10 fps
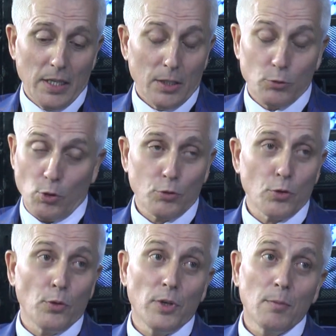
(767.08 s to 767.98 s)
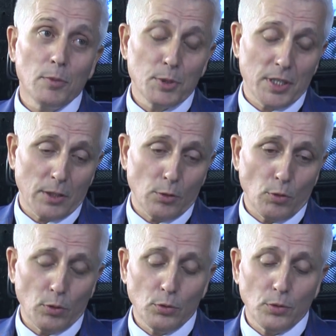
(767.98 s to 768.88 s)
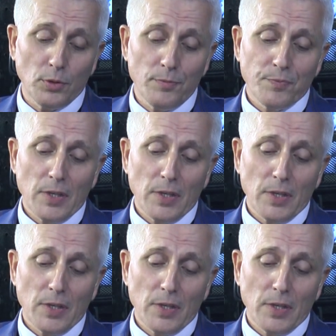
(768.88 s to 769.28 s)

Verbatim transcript: çok çok önemli bir sektör olduğunu,